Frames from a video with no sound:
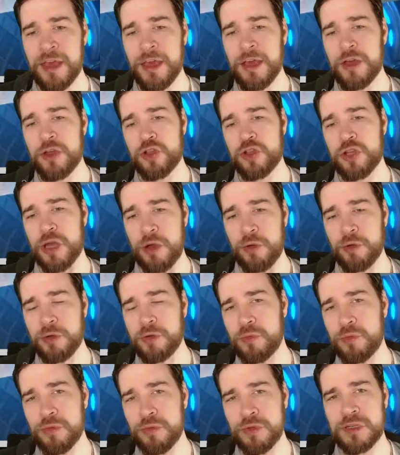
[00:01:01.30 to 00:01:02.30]

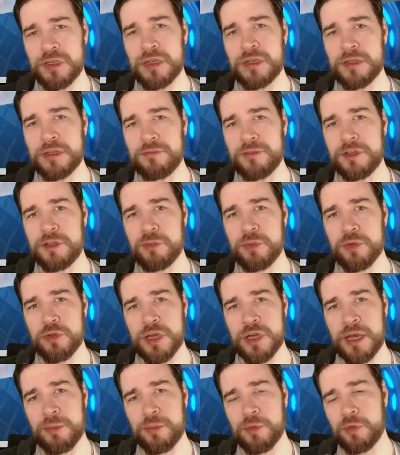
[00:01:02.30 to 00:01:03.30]
schaut unten in der
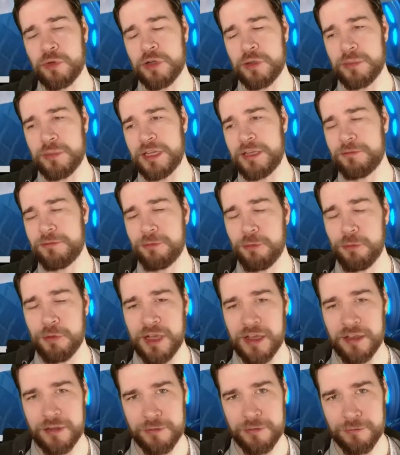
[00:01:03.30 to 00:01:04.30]
Videobeschreibung oder im
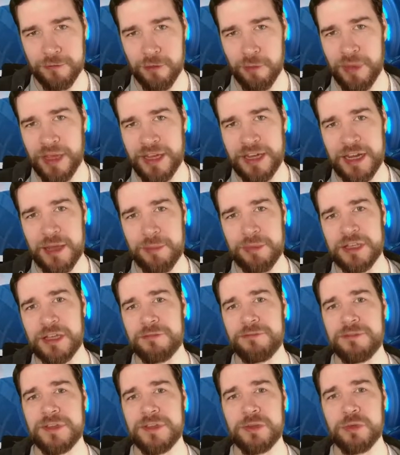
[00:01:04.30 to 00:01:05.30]
Infokasten vorbei. Da habe ich
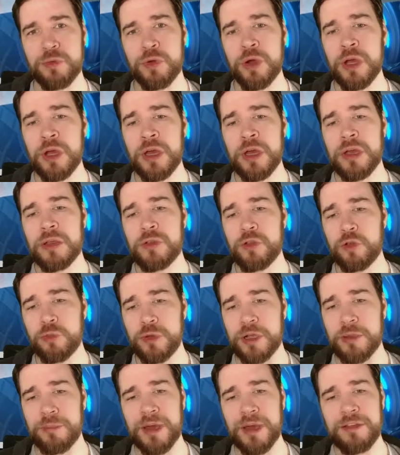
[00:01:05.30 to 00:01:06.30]
ein Video
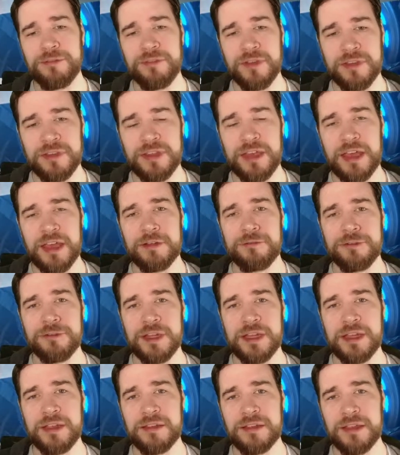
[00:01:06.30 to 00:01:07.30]
drüber gemacht, was die
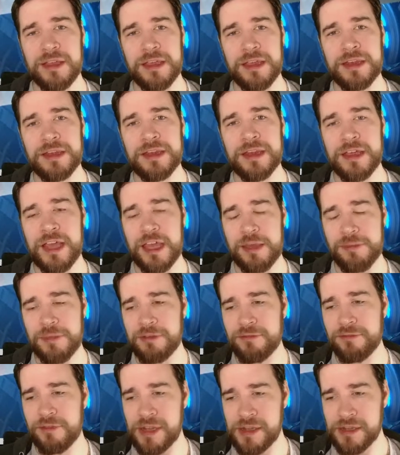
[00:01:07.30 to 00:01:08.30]
NFTs in der
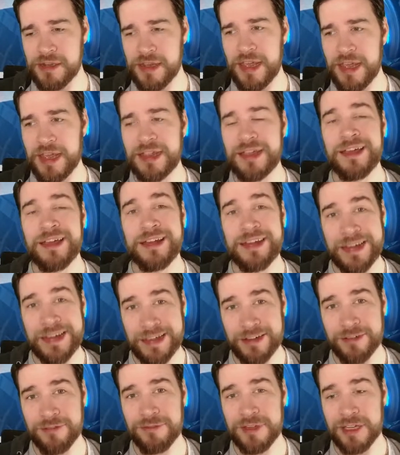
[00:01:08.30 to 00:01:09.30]
Gaming-Welt
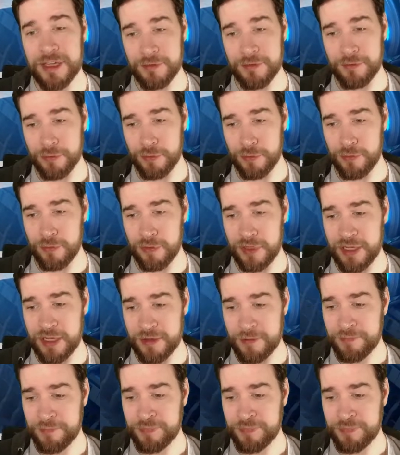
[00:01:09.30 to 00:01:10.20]
erklärt, wie das funktioniert.